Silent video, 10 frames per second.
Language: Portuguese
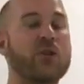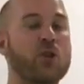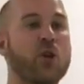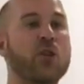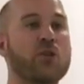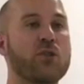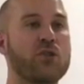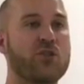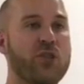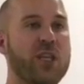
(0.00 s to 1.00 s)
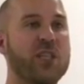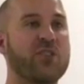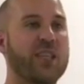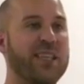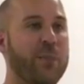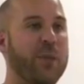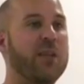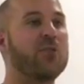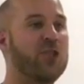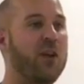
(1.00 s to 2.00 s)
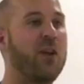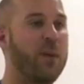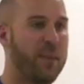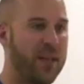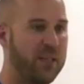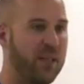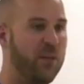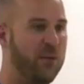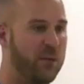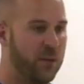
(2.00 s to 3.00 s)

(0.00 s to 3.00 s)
todos os dias de tratamento já com a preparação